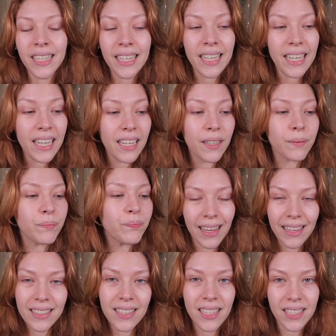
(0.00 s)
e
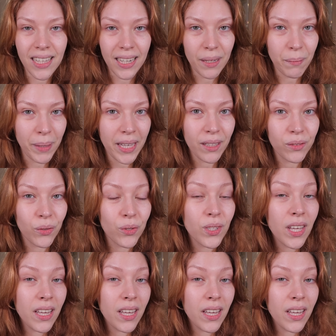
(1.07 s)
esses alimentos,